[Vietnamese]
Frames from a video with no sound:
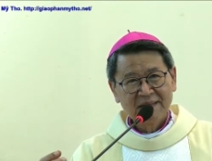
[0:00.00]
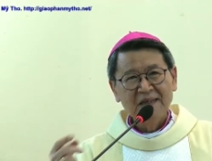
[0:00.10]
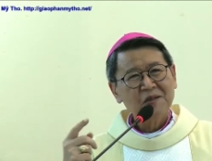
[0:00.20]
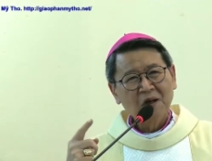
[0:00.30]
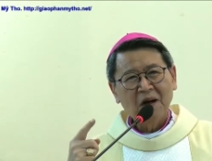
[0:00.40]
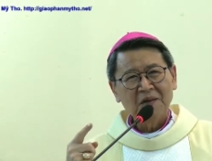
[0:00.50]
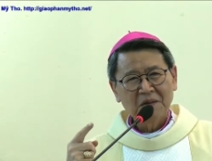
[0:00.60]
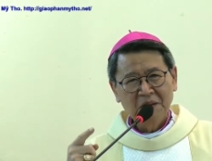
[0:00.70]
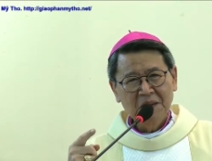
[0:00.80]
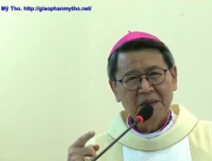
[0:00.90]
ở trọ
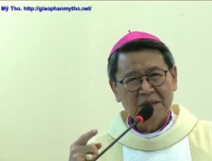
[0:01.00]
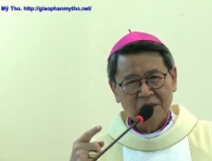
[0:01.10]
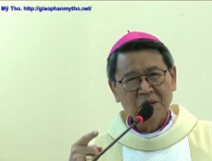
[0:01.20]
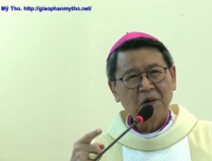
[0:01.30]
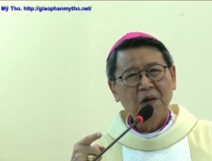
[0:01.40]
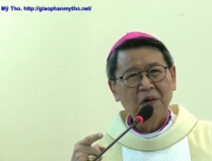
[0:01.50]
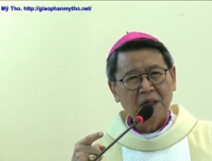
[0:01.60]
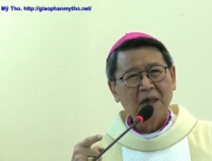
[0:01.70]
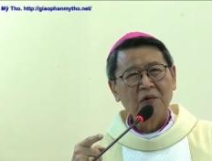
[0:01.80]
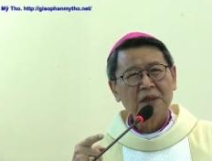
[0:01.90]
thôi dù có
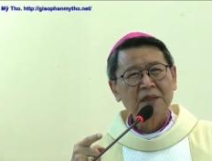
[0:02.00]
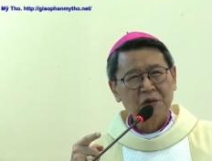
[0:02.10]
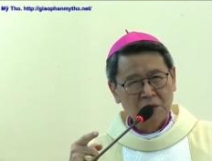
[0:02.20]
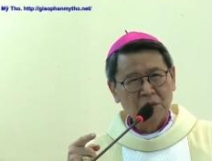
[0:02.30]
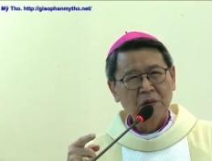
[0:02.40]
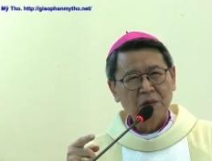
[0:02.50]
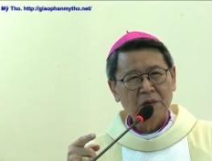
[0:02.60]
hộ khẩu thường trú